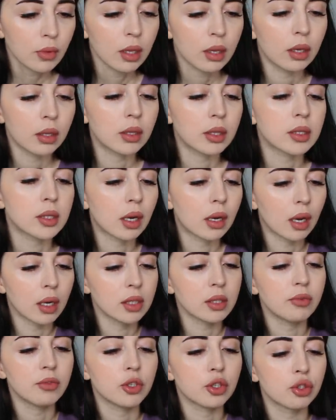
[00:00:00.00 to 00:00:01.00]
Когда
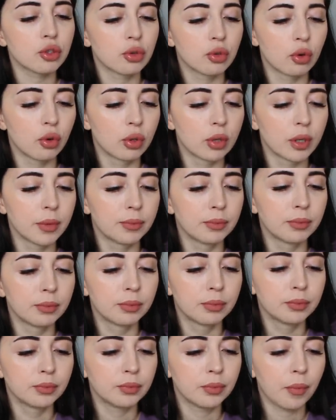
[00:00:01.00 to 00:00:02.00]
заказываешь роллы,
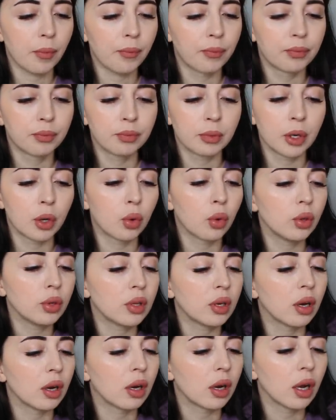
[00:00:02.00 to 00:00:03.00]
приходит
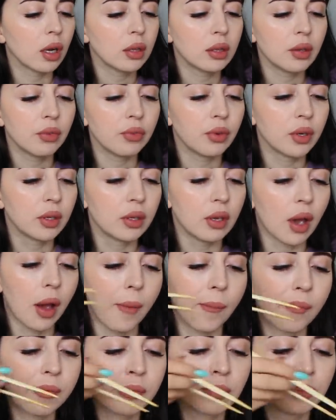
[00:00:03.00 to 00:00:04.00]
какая-то
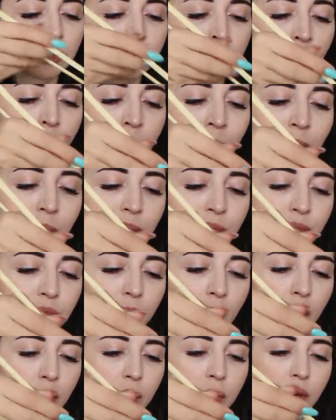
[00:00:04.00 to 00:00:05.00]
фигня.
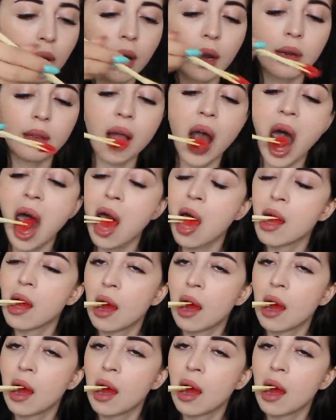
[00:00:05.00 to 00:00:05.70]
Вот реально.